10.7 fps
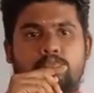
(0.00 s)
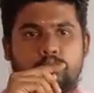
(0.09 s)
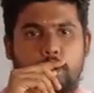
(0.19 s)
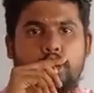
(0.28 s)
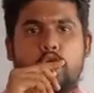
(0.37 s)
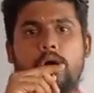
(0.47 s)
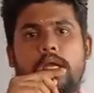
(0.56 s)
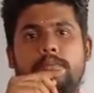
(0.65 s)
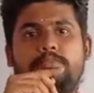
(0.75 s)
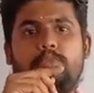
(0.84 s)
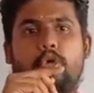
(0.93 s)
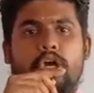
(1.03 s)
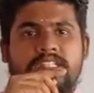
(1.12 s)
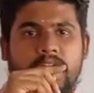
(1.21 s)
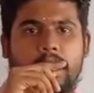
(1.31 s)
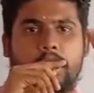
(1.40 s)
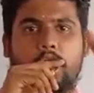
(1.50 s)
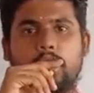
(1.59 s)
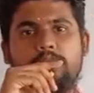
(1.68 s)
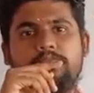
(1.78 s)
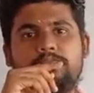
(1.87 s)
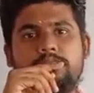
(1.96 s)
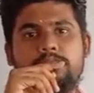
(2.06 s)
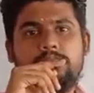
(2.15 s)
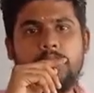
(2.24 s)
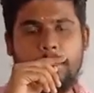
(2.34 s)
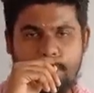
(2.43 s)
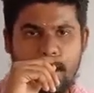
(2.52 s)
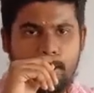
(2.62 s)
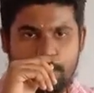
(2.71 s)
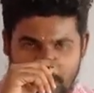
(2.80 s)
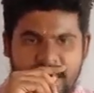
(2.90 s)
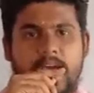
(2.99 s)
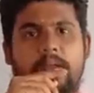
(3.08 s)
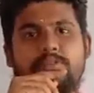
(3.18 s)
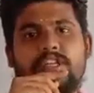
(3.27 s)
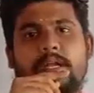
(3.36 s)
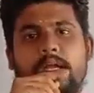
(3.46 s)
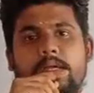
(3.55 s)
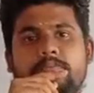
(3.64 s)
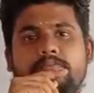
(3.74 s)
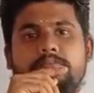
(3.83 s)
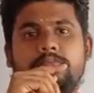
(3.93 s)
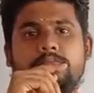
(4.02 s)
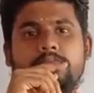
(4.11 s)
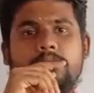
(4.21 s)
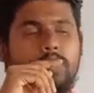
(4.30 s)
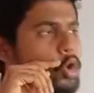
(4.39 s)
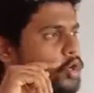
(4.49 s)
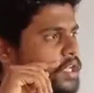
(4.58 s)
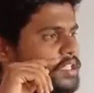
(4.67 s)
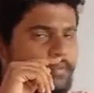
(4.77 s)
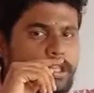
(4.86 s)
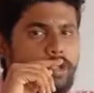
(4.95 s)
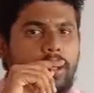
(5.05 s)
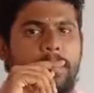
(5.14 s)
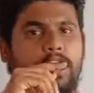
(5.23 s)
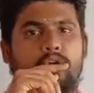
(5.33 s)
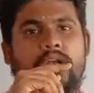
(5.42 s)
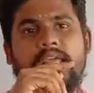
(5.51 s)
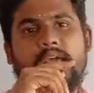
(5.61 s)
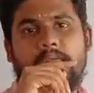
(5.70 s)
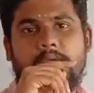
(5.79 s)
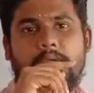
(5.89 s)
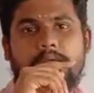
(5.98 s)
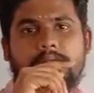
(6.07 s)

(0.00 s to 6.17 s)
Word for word: புரிஞ்சுக்கோங்க போலீஸ் அடிக்கிறோம் இப்போயே படிக்க ஆரம்பிச்சிருங்க நோட்டிஃபிகேஷன் வந்தோன்னே படிக்கணும்னு நினைக்காதீங்க